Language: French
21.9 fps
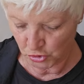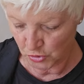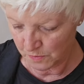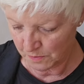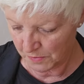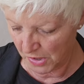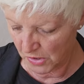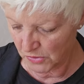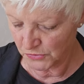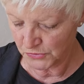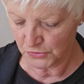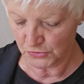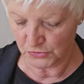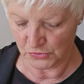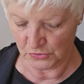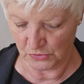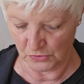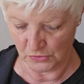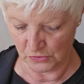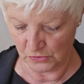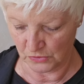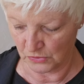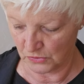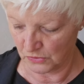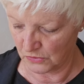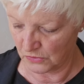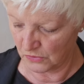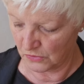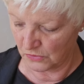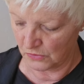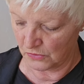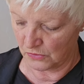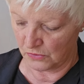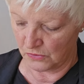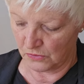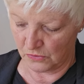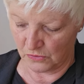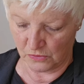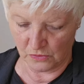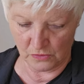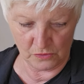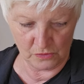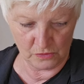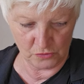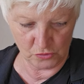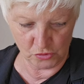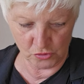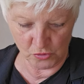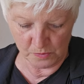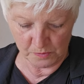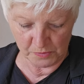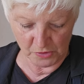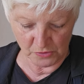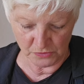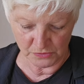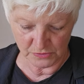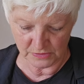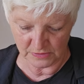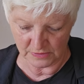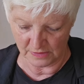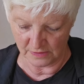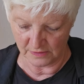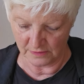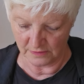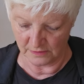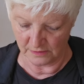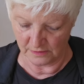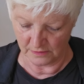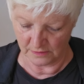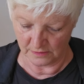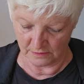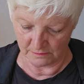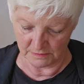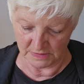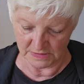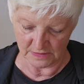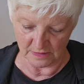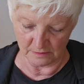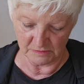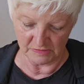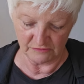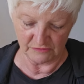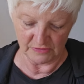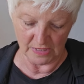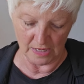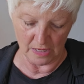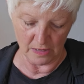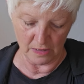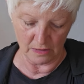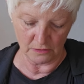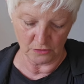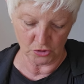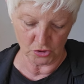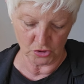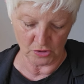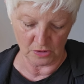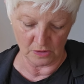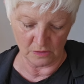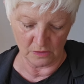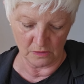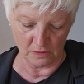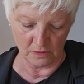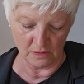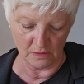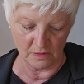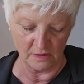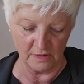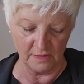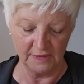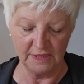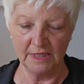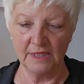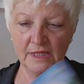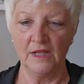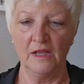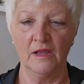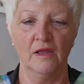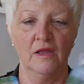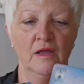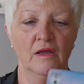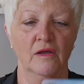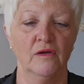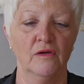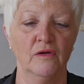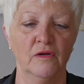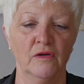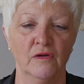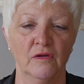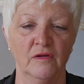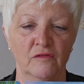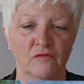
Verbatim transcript: je pense, euh, euh, je pense, mes amis vierges, euh,